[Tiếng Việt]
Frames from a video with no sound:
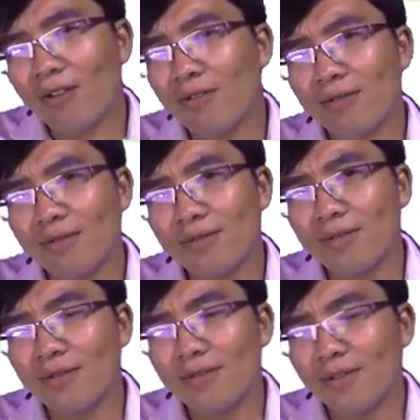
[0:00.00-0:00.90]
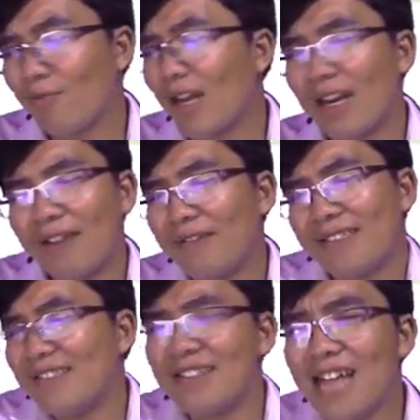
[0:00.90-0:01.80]
giỏi đâu, không cần
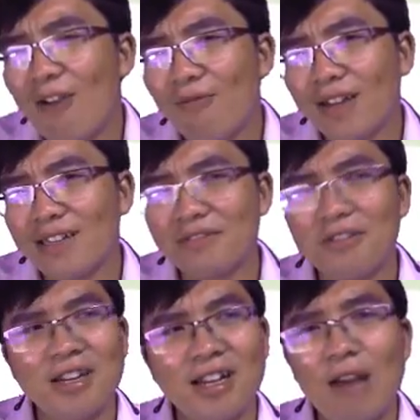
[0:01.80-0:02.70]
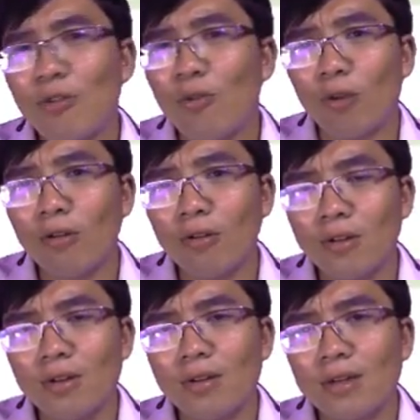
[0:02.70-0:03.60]
là đứa nào cũng phải là gọi là cao thủ đâu.
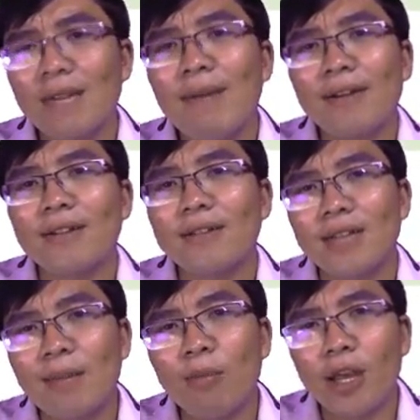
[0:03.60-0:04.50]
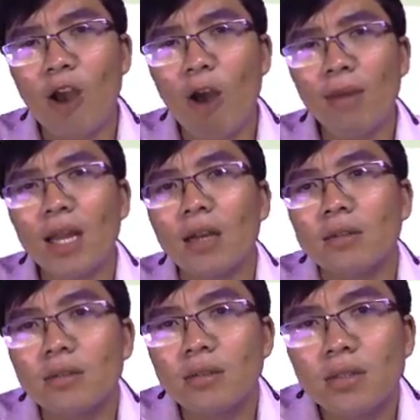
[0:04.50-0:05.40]
Các bạn cần một cái nhóm
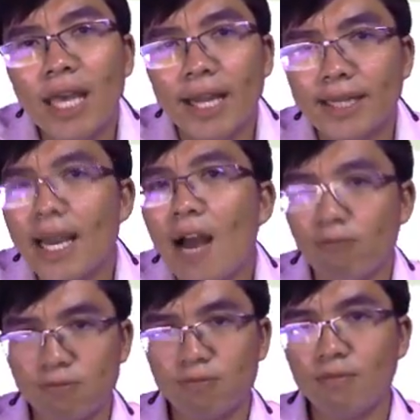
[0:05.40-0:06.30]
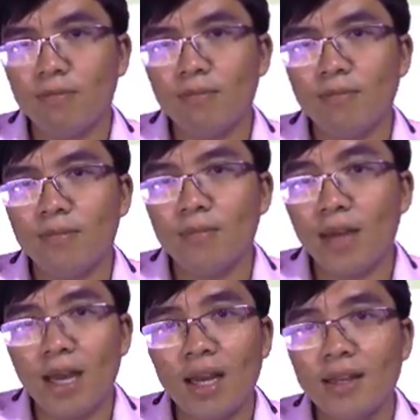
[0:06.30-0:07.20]
là thiện chí học.
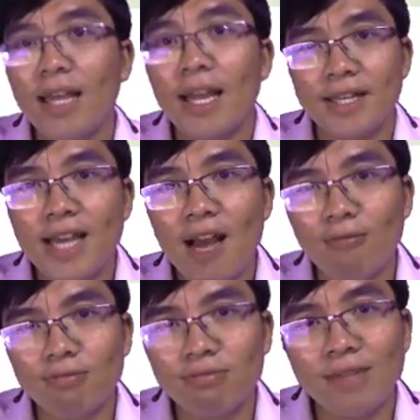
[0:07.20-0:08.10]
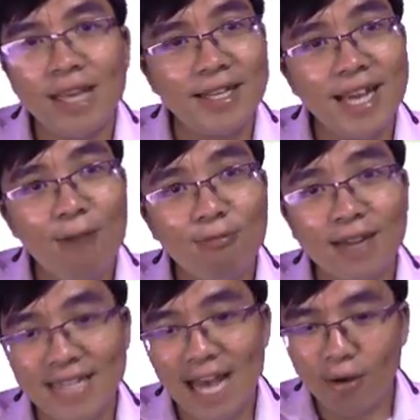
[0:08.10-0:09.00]
À, thiện chí học. Thiện chí
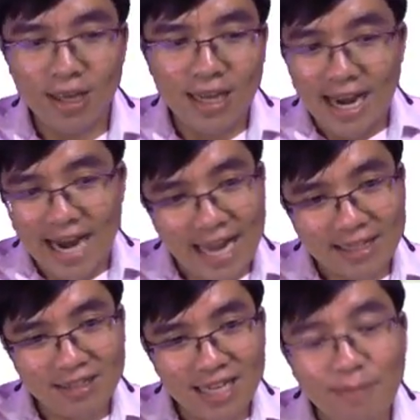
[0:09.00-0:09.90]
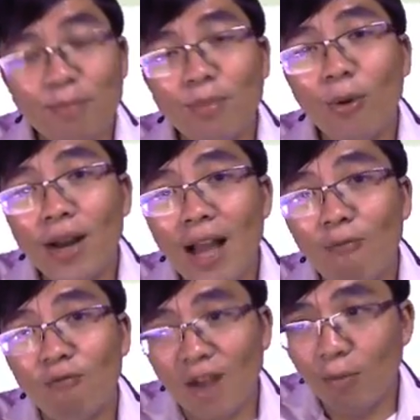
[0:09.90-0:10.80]
học là sao? Là tức là
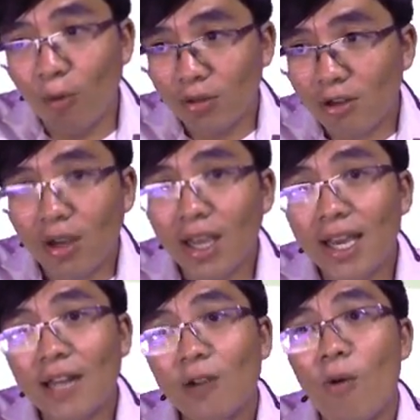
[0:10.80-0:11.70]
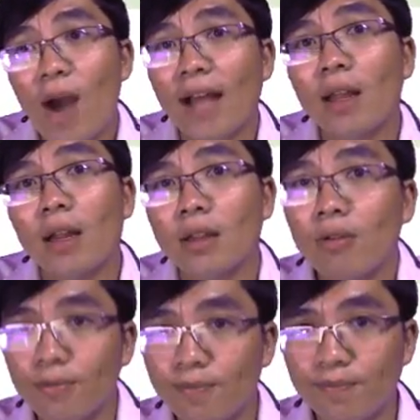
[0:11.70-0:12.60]
muốn học và muốn có cái kết quả thật
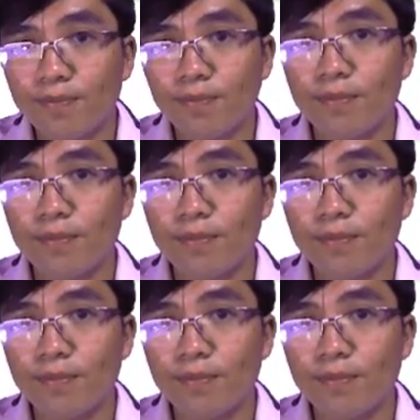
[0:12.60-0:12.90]
là tốt.